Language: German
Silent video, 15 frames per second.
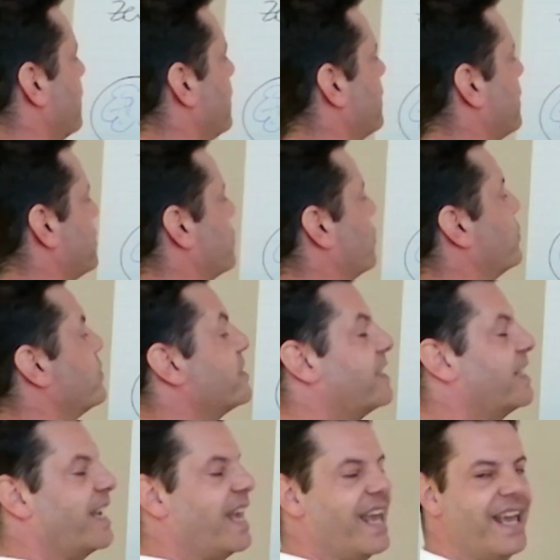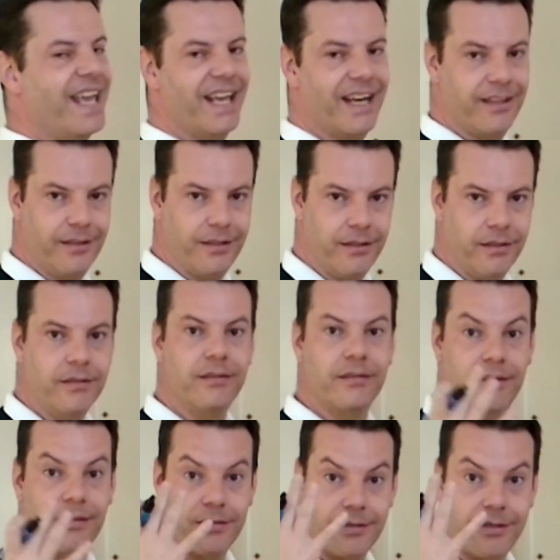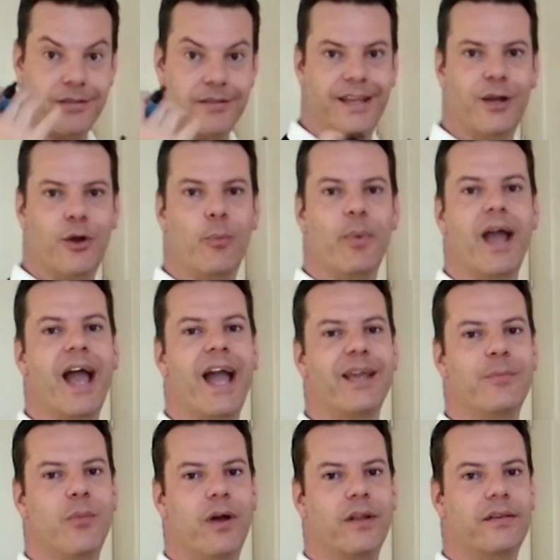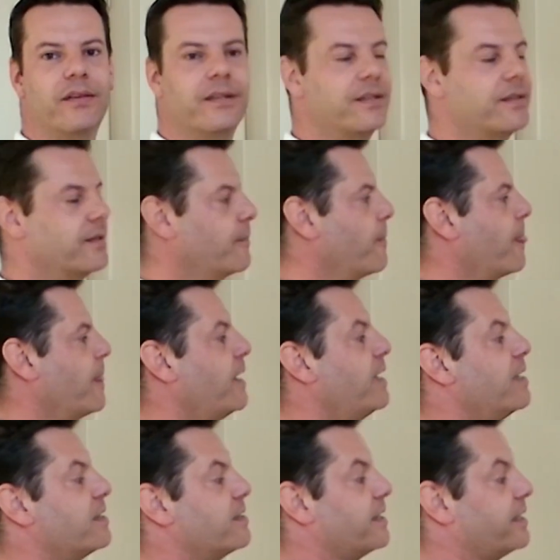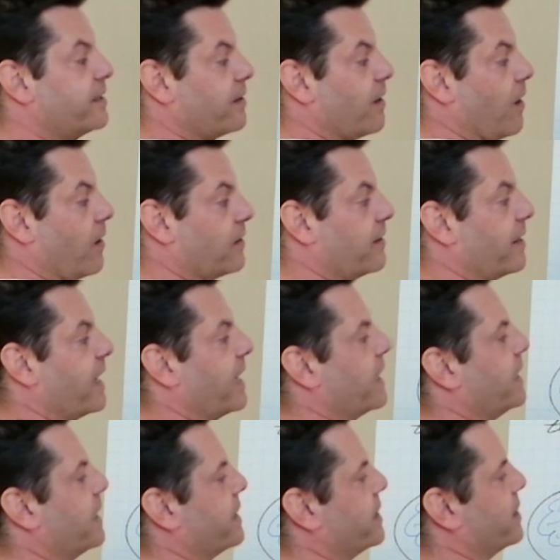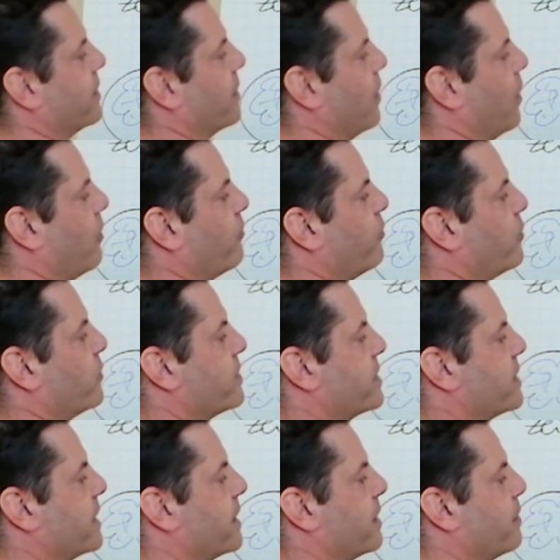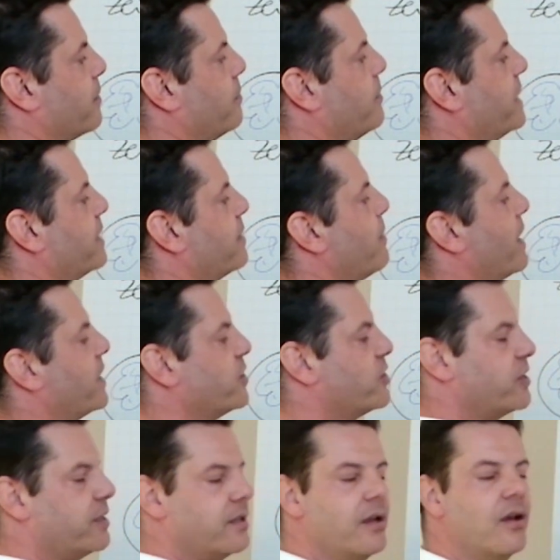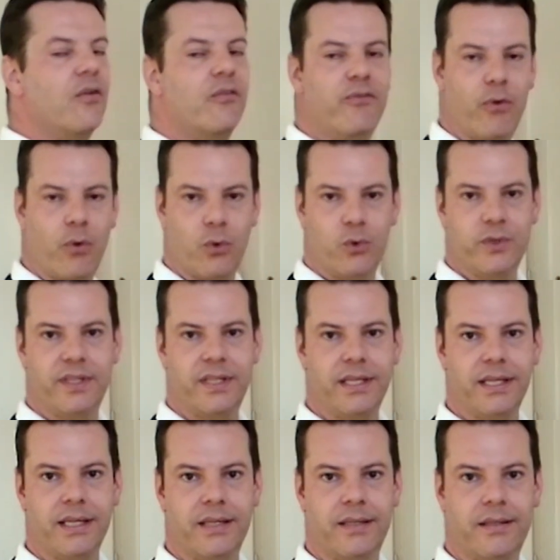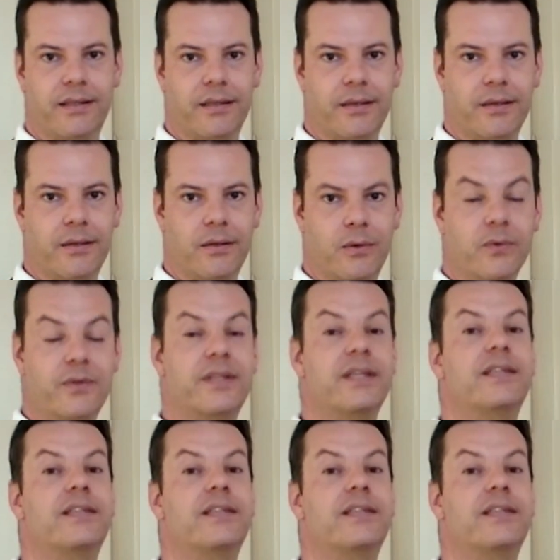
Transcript: dass unser Gehirn das das Ego beheimatet, sich tagtäglich auf unsere Mitmenschen fokussiert und sich